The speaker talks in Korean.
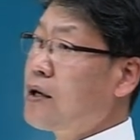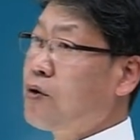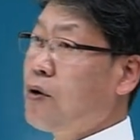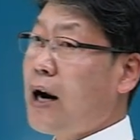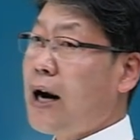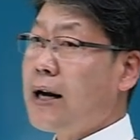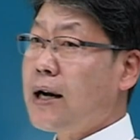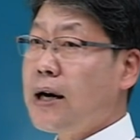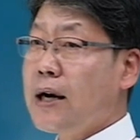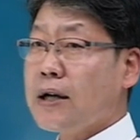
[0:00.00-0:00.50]
그리고
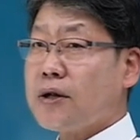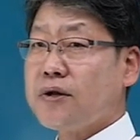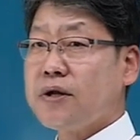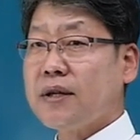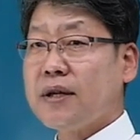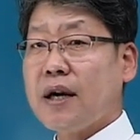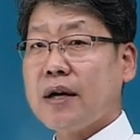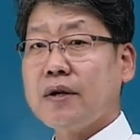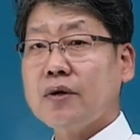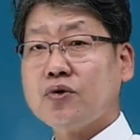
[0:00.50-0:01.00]
하나의
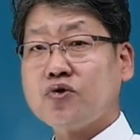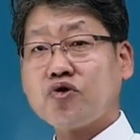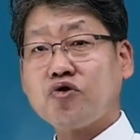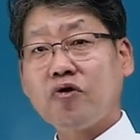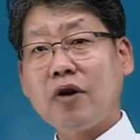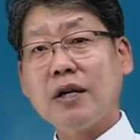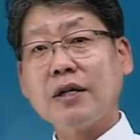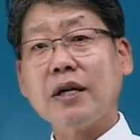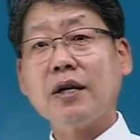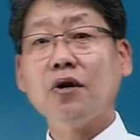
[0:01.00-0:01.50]
특약이
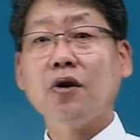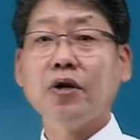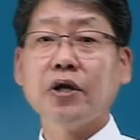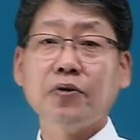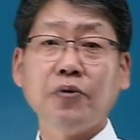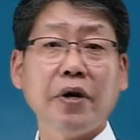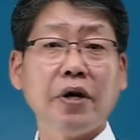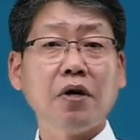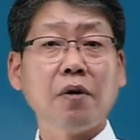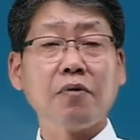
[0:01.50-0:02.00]
추가된 거
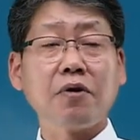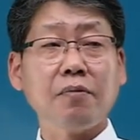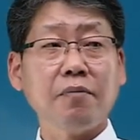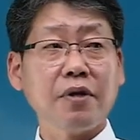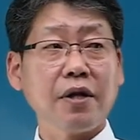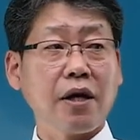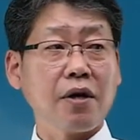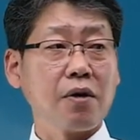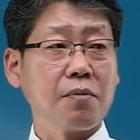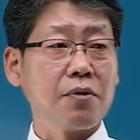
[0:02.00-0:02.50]
이외에는
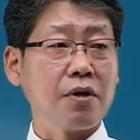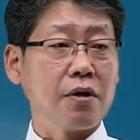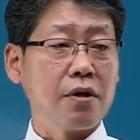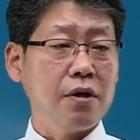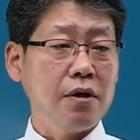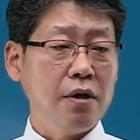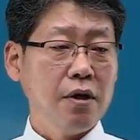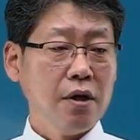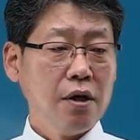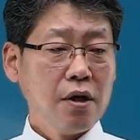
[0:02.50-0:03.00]
없습니다.
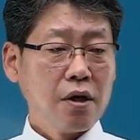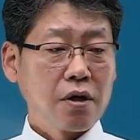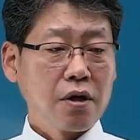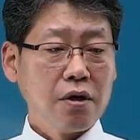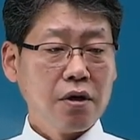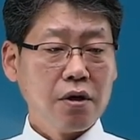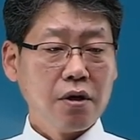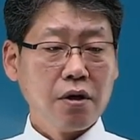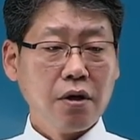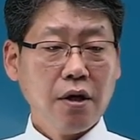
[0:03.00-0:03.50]
여러분들.
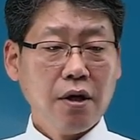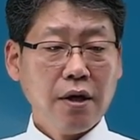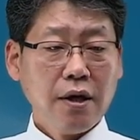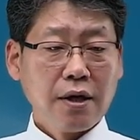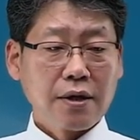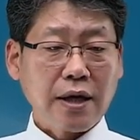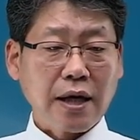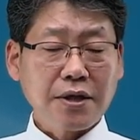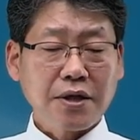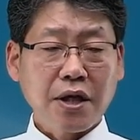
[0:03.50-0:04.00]
그
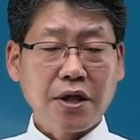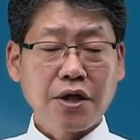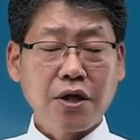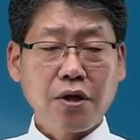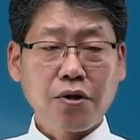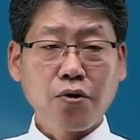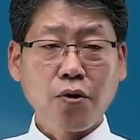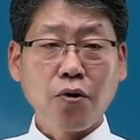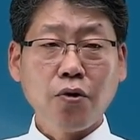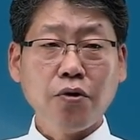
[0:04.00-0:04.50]
단체
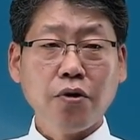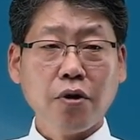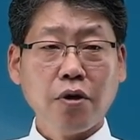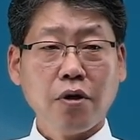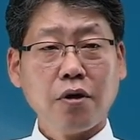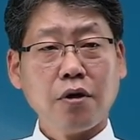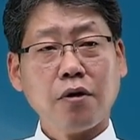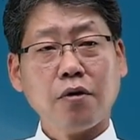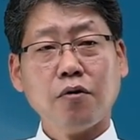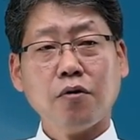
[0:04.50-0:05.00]
실손
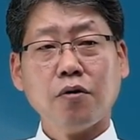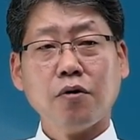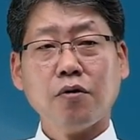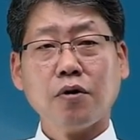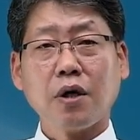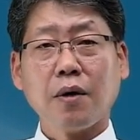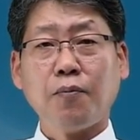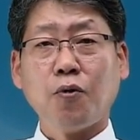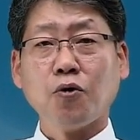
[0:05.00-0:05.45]
우리가